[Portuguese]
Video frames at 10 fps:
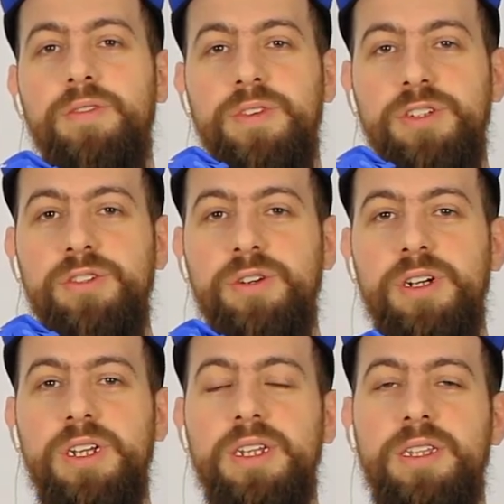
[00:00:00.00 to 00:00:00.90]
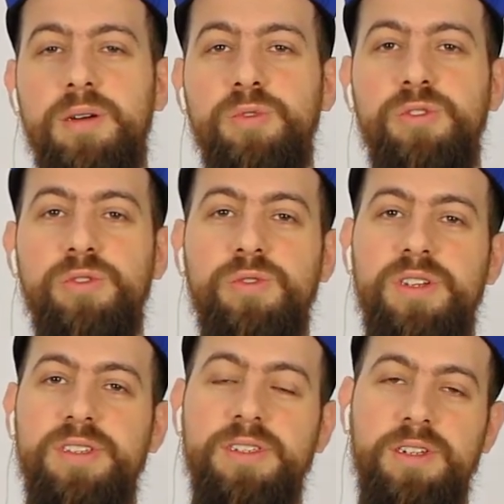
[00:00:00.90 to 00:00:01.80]
Fechou? Tamo junto,
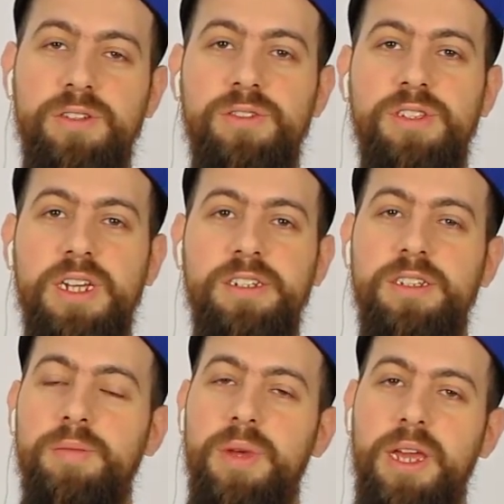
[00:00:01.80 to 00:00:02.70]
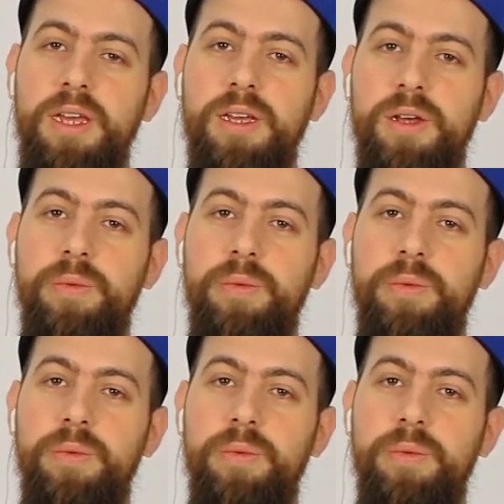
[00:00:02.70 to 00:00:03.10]
acessa nosso site também,